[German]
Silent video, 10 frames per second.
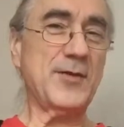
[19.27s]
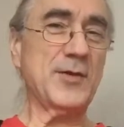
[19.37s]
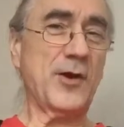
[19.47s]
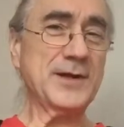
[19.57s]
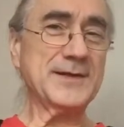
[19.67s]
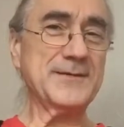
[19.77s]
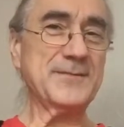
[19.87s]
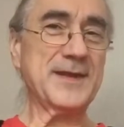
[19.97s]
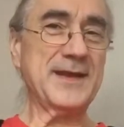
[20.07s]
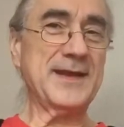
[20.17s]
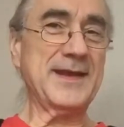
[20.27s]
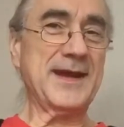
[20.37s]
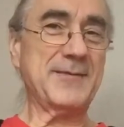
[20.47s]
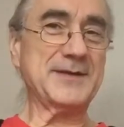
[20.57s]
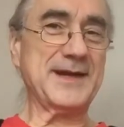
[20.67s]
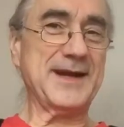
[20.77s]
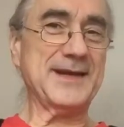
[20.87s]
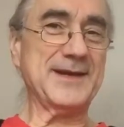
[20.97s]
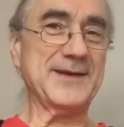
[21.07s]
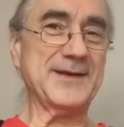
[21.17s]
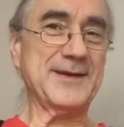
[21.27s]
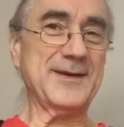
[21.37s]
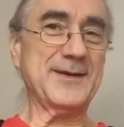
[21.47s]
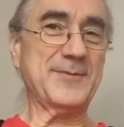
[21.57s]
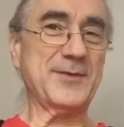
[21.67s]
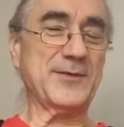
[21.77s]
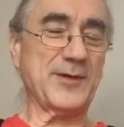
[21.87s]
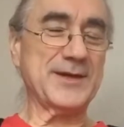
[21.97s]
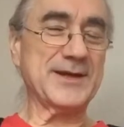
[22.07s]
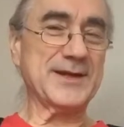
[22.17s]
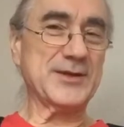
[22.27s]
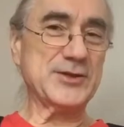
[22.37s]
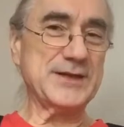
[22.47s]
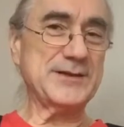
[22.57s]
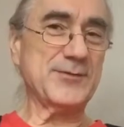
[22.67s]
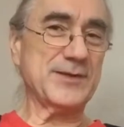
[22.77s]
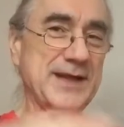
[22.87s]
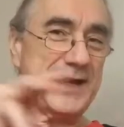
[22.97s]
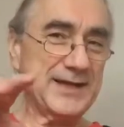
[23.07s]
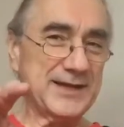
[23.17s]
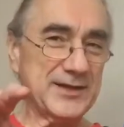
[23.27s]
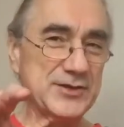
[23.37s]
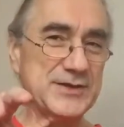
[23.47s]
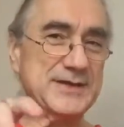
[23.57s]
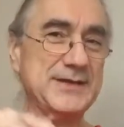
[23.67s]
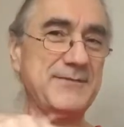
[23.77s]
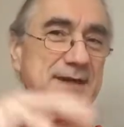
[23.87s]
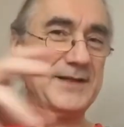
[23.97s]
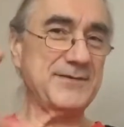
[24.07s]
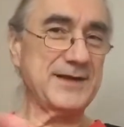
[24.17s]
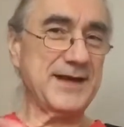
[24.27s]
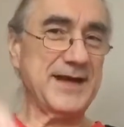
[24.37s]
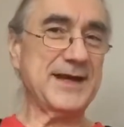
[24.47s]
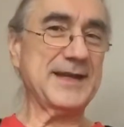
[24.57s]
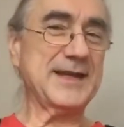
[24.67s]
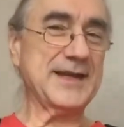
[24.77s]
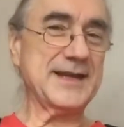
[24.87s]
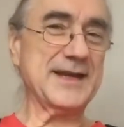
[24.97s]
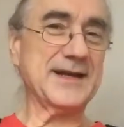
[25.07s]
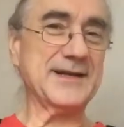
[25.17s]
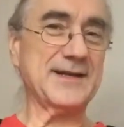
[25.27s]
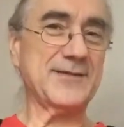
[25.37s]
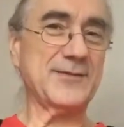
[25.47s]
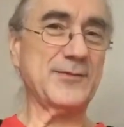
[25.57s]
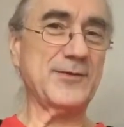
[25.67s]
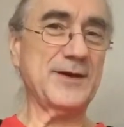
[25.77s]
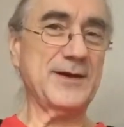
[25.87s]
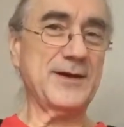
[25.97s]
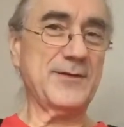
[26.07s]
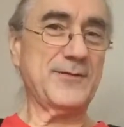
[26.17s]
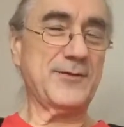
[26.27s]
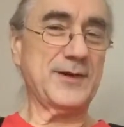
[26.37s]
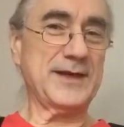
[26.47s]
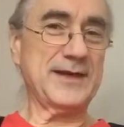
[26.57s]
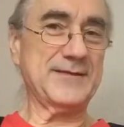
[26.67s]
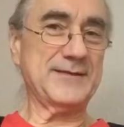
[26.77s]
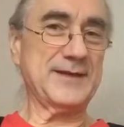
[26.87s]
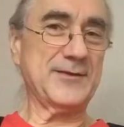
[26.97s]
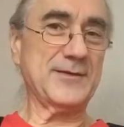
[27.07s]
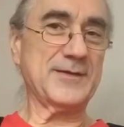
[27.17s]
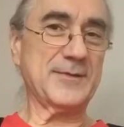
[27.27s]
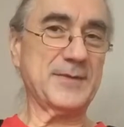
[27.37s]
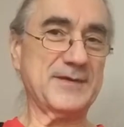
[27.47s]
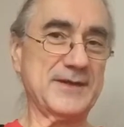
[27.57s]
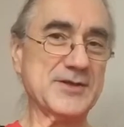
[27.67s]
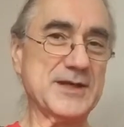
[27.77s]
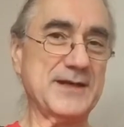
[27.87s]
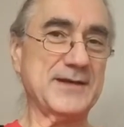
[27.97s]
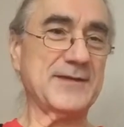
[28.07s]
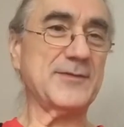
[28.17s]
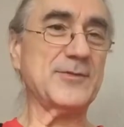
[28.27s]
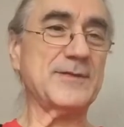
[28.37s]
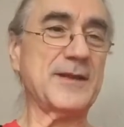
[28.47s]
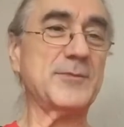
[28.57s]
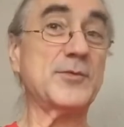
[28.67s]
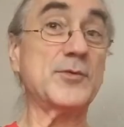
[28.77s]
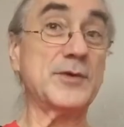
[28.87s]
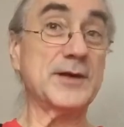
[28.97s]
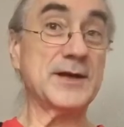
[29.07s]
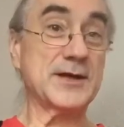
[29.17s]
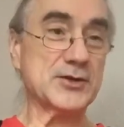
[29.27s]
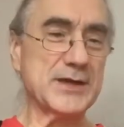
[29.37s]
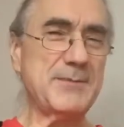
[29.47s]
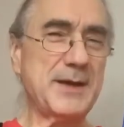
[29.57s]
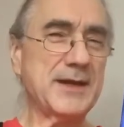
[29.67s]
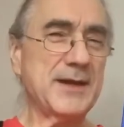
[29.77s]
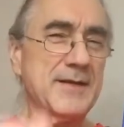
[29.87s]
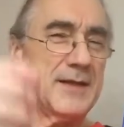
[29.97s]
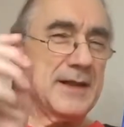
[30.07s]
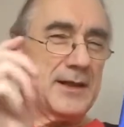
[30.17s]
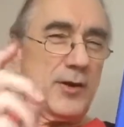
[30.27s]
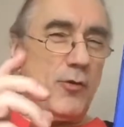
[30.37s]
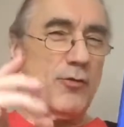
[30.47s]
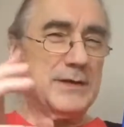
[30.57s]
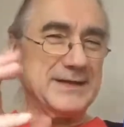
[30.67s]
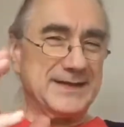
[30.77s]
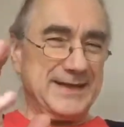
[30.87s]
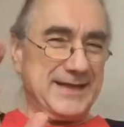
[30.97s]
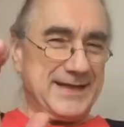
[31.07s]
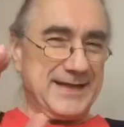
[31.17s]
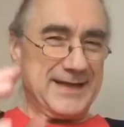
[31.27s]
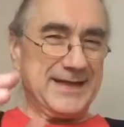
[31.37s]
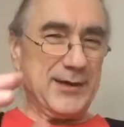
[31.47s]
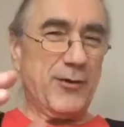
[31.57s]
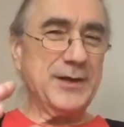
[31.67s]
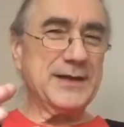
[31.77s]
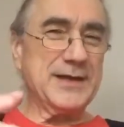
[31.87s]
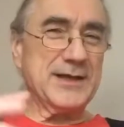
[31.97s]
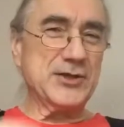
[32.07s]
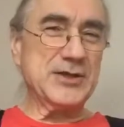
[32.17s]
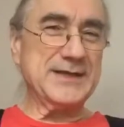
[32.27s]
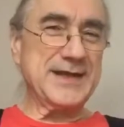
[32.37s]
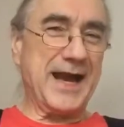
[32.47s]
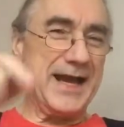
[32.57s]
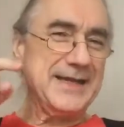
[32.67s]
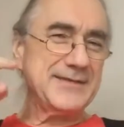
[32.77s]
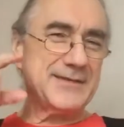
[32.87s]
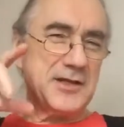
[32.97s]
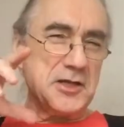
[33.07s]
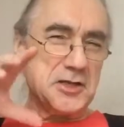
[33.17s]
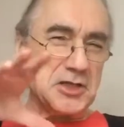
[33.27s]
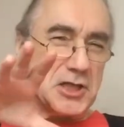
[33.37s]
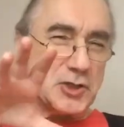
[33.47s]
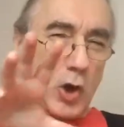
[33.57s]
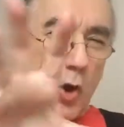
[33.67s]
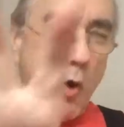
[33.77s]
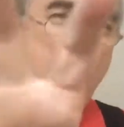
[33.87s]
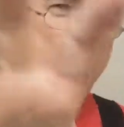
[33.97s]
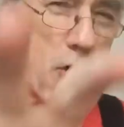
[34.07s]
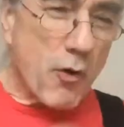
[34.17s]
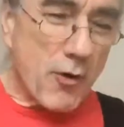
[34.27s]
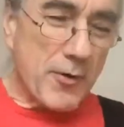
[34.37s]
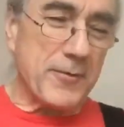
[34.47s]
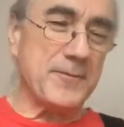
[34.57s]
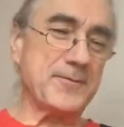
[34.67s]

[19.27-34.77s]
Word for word: Und heute habe ich eine besondere Geschichte und nach der Geschichte werde ich wieder einige Gedanken dazu vorlesen, die Nossa Peseschkian dazu in seinem Buch geschrieben hat. Und die heutige Geschichte heißt die Drohung.